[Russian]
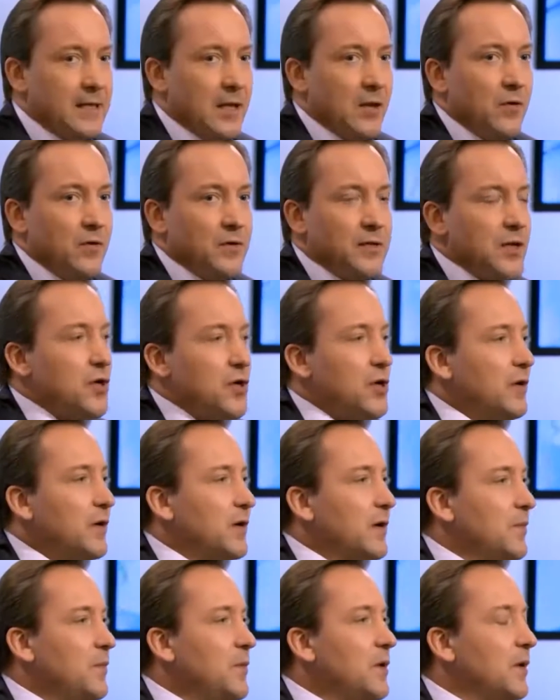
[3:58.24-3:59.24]
Ты становишься
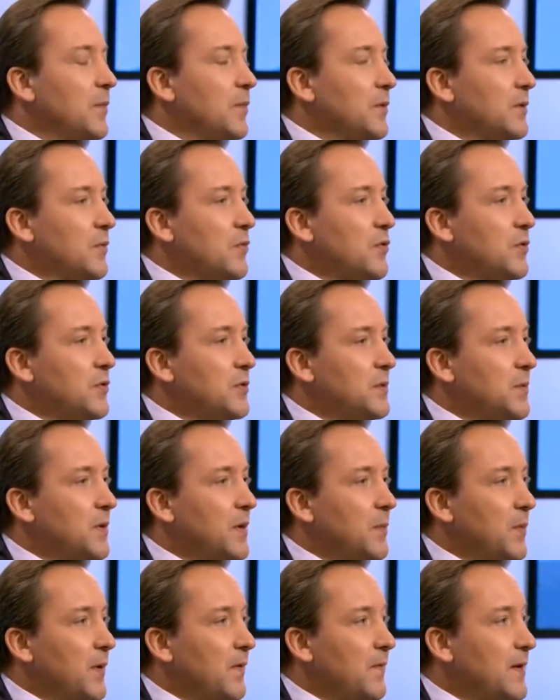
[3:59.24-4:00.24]
человеком мира, потому что у тебя